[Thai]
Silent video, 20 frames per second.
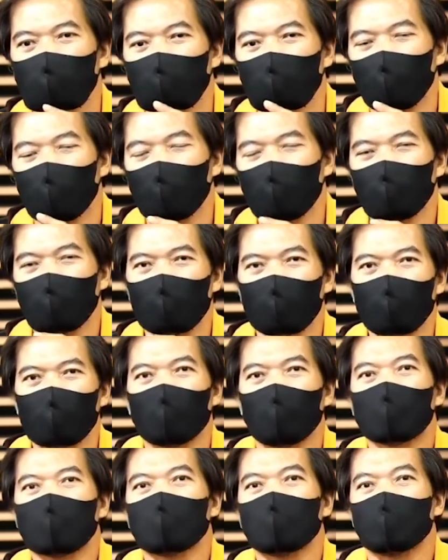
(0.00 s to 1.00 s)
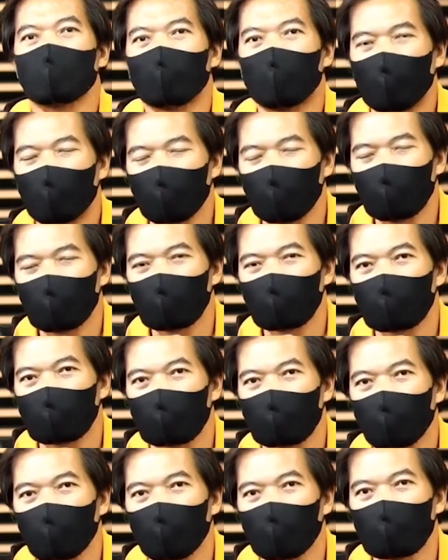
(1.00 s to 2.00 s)
ได้ยินเป็นปกติไหม
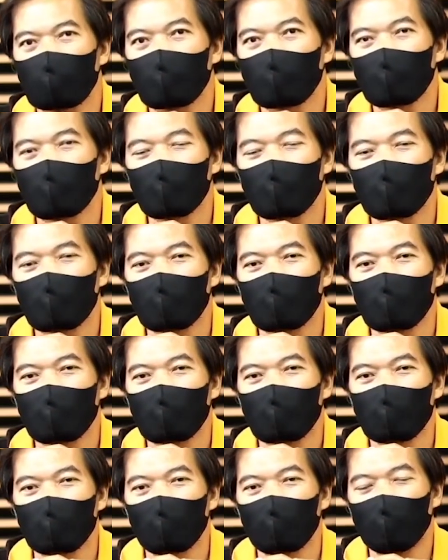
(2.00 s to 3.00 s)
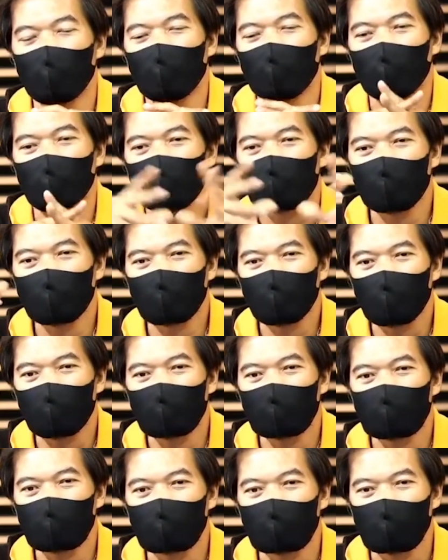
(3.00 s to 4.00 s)
นะครับว่าเราได้ยิน
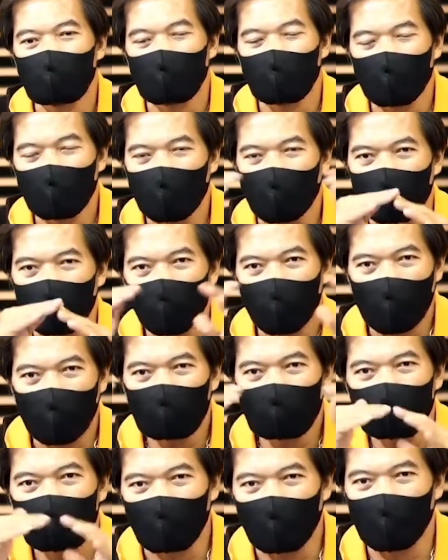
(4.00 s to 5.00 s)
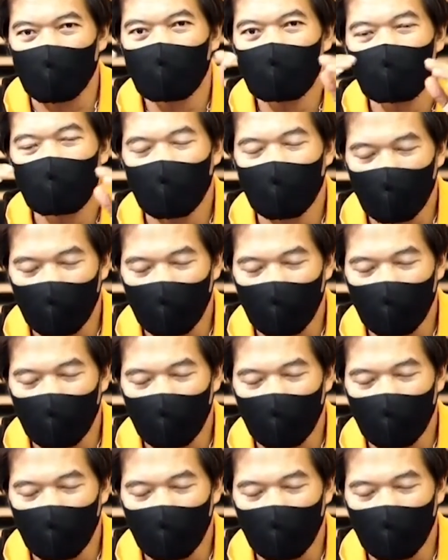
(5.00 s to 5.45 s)
ระดับความเสียงและ